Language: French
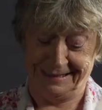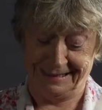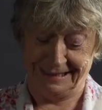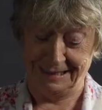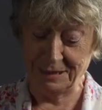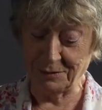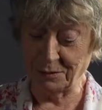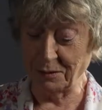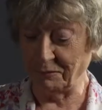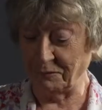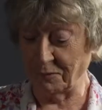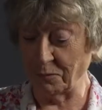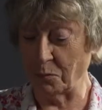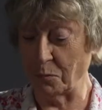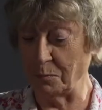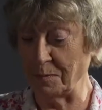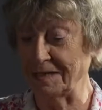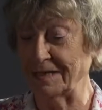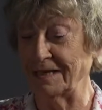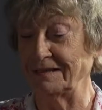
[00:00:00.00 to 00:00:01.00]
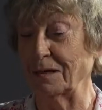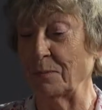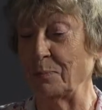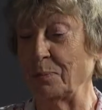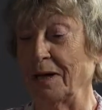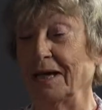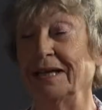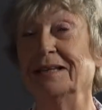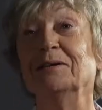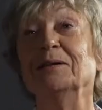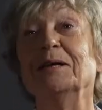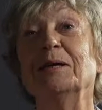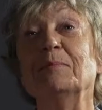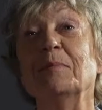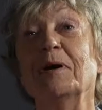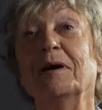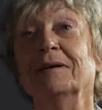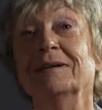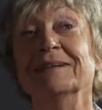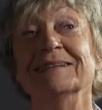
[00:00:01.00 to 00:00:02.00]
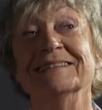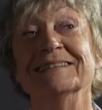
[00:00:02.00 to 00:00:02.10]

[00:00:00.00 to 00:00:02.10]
Les enfants ont mis cet appareil dans les mains.